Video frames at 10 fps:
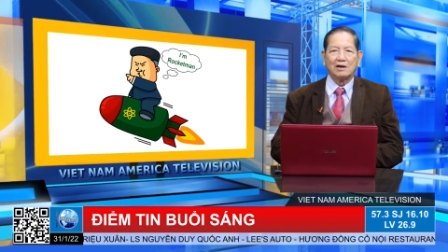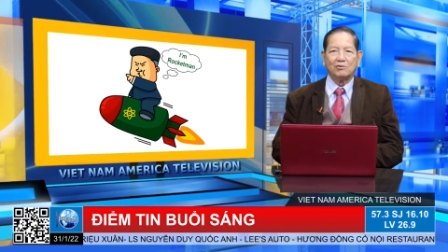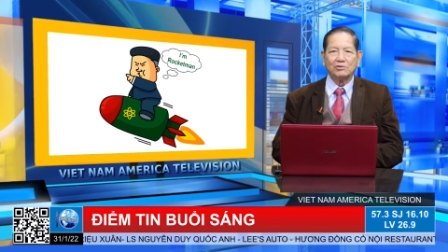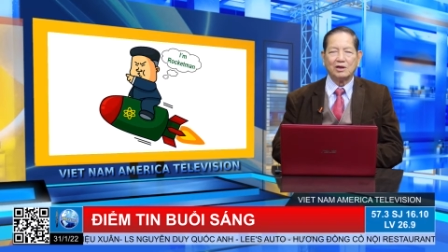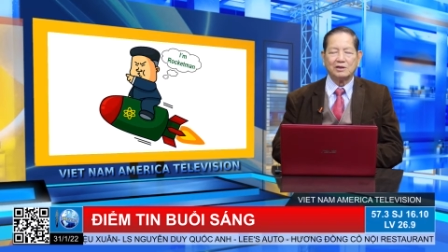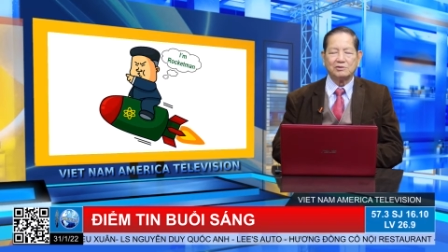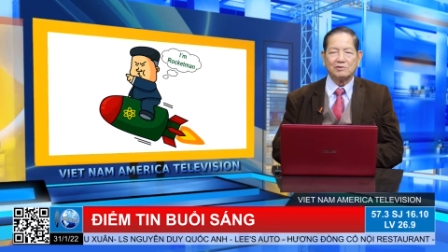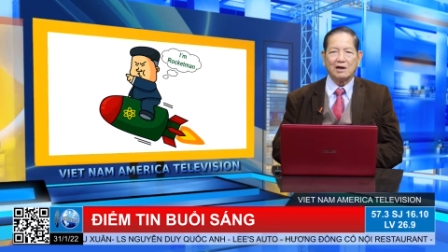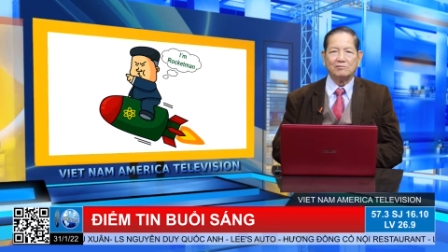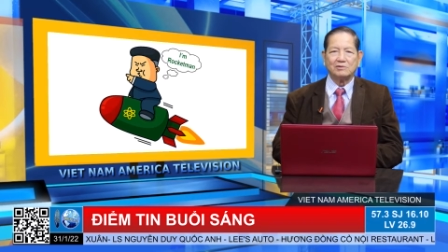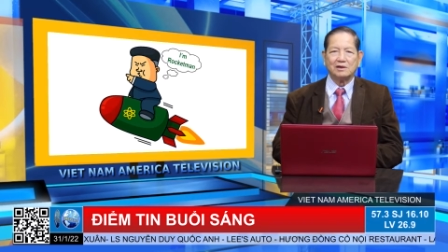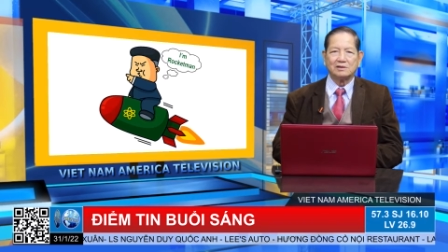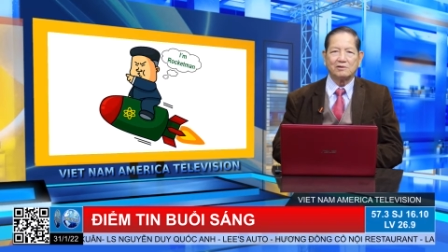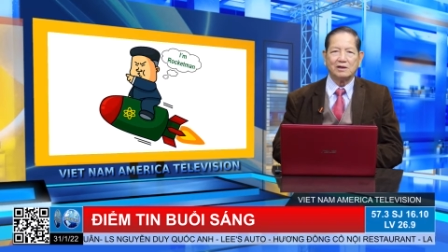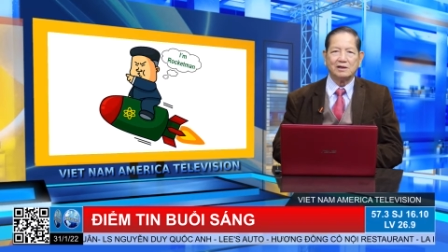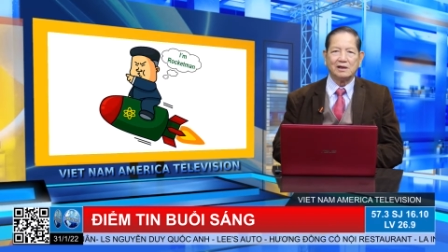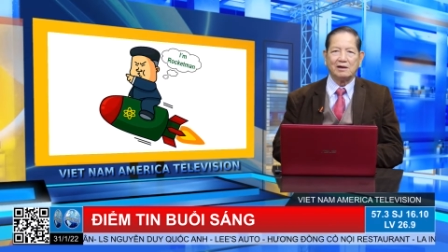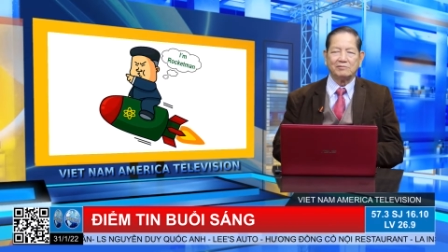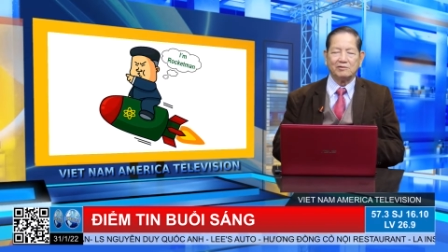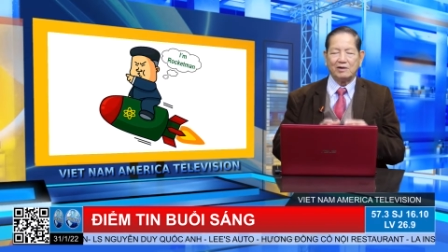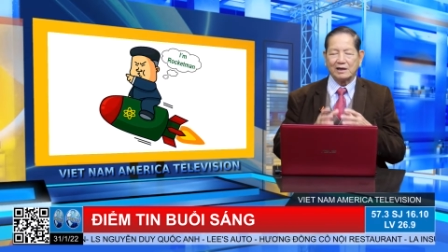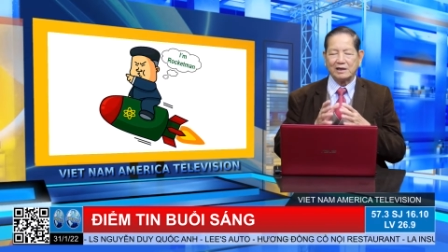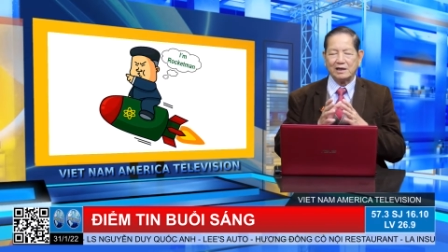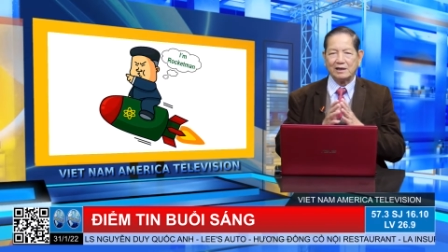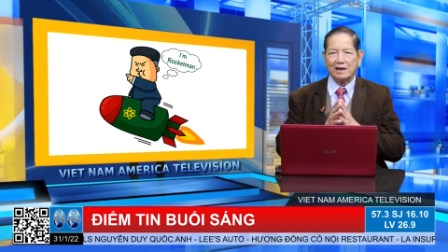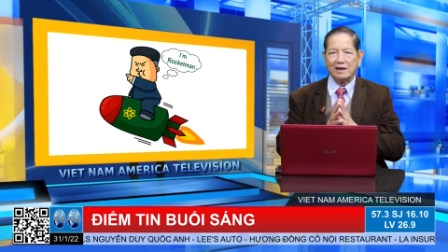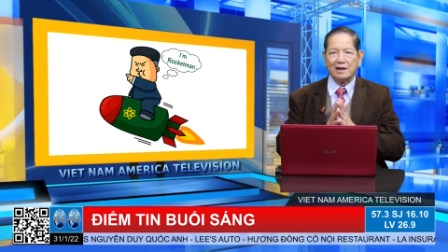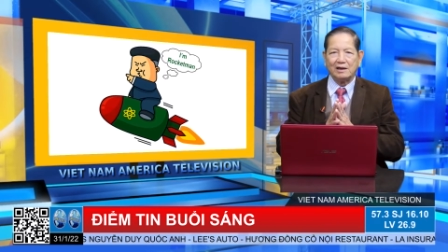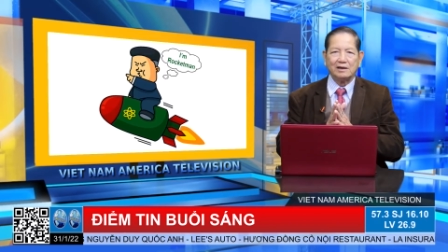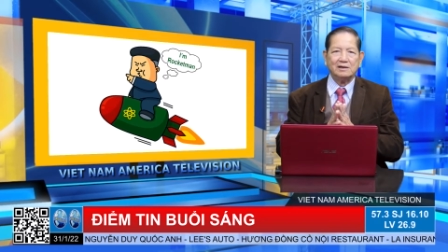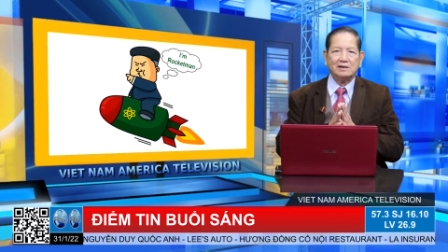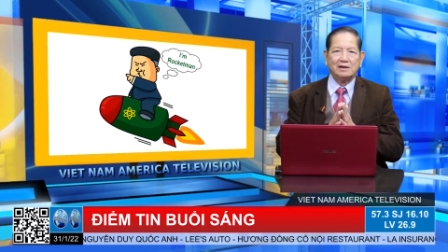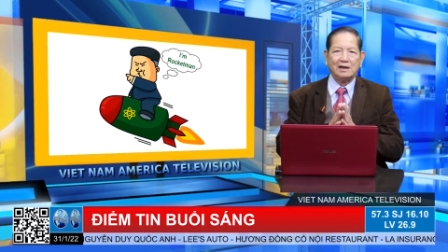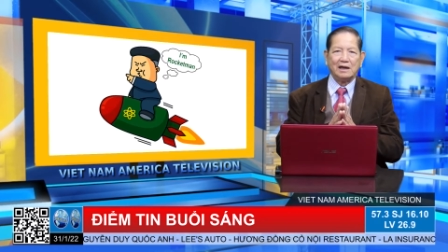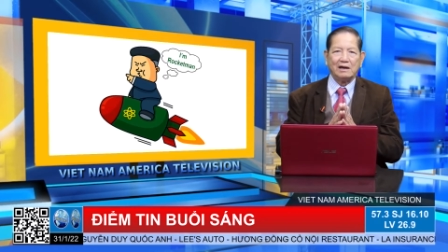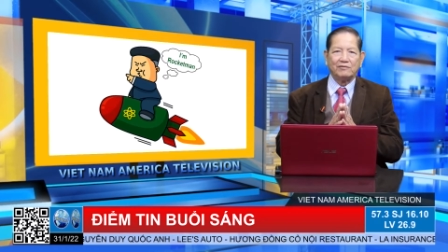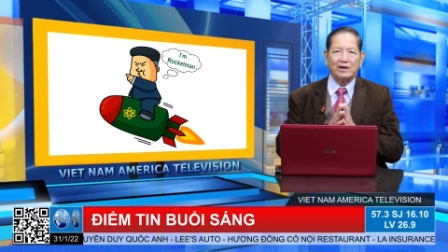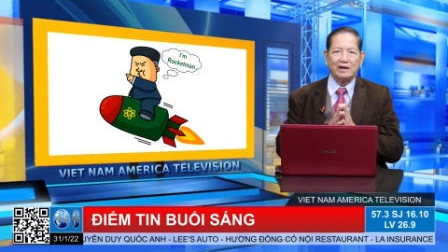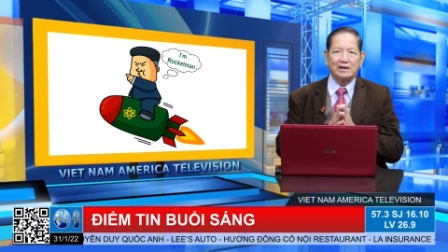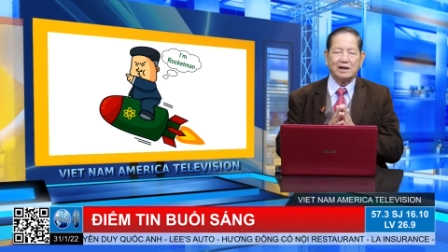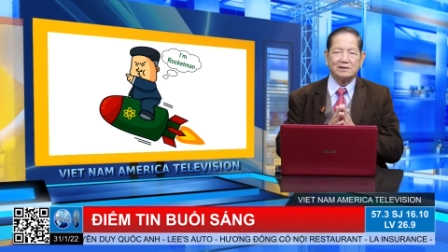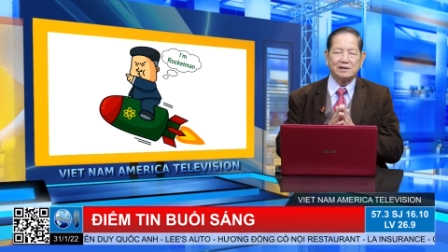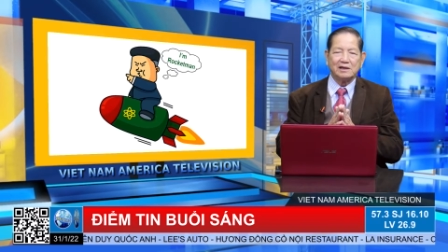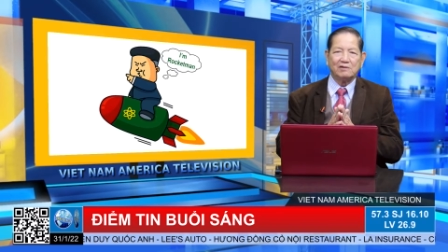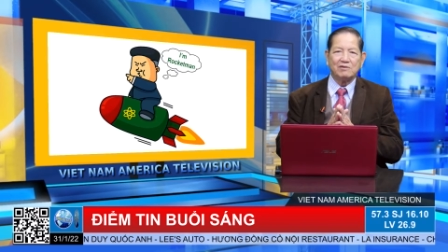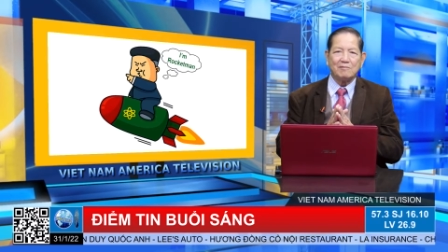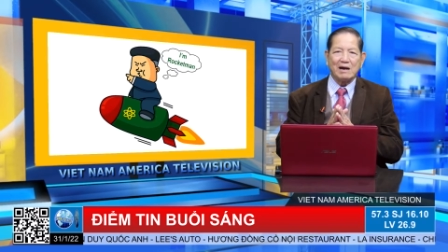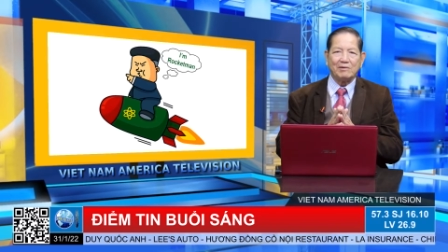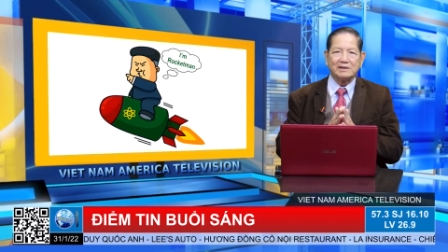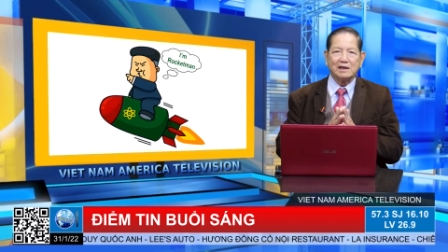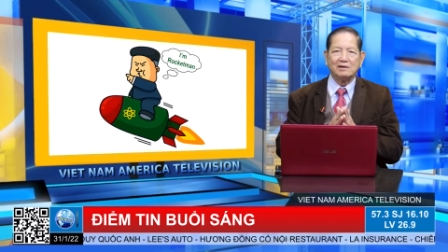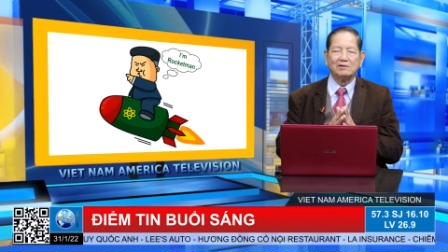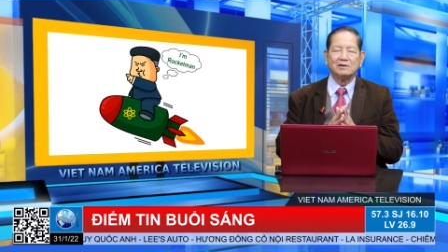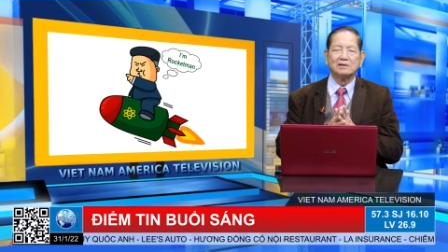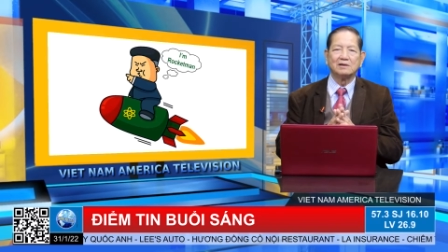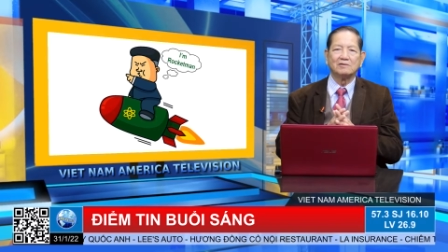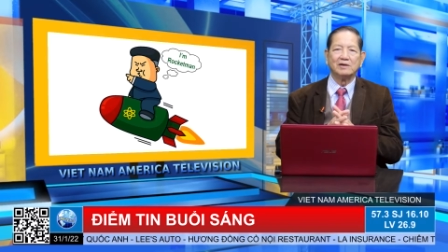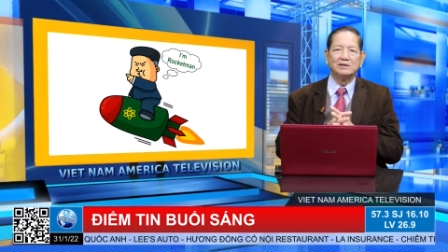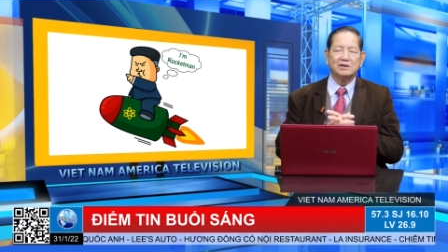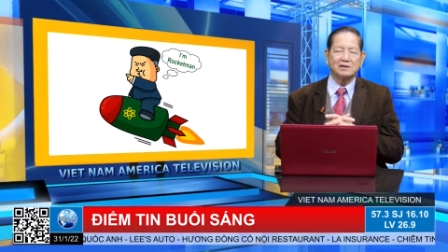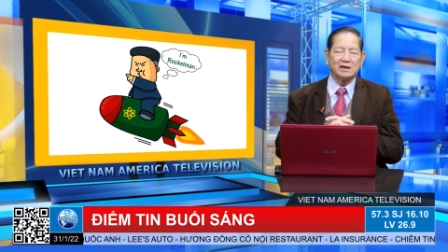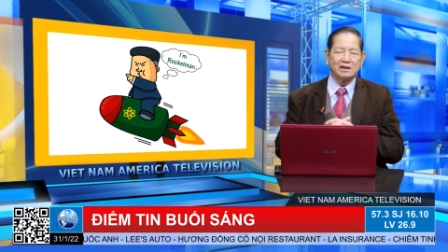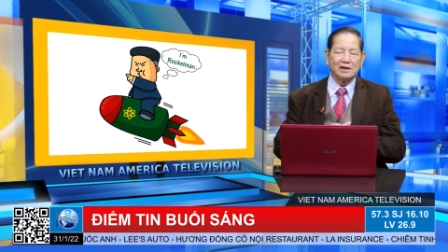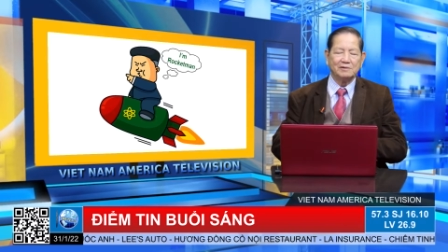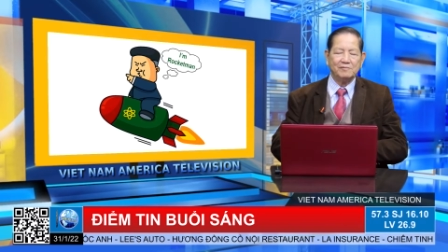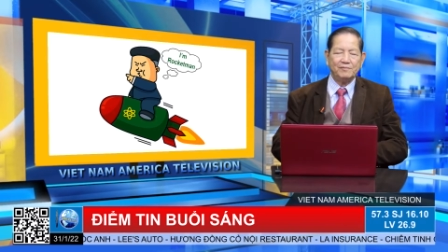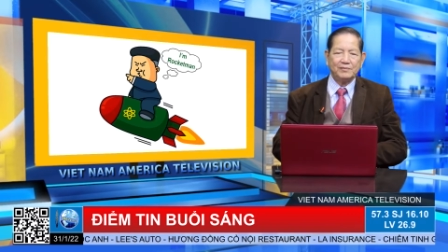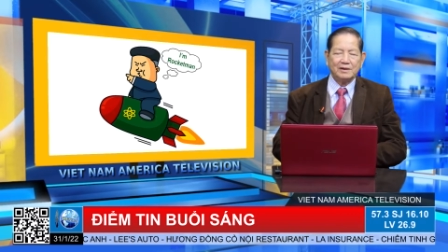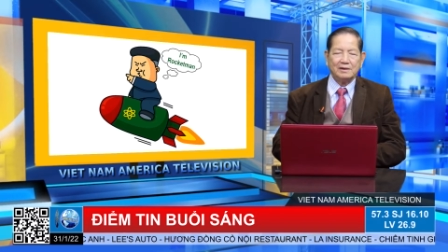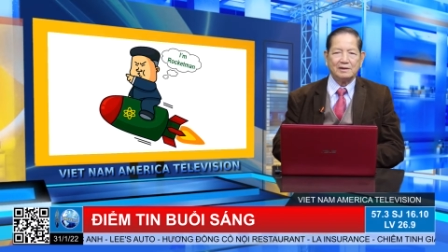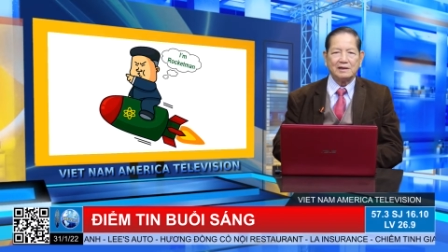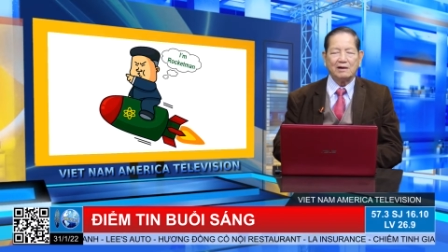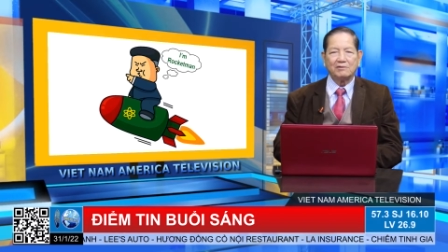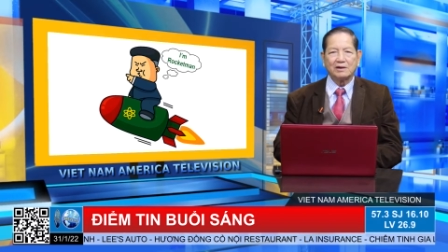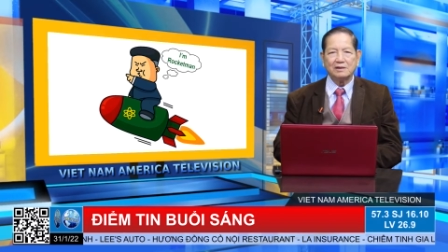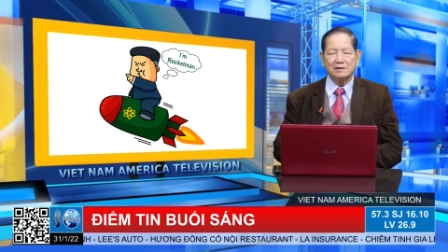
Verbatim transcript: cũng như là Trung Cộng. Coi như là Hoa Kỳ hiện nay là phải chiến đấu với 3 mặt trận luôn, thưa quý vị. Trước đây á, theo cái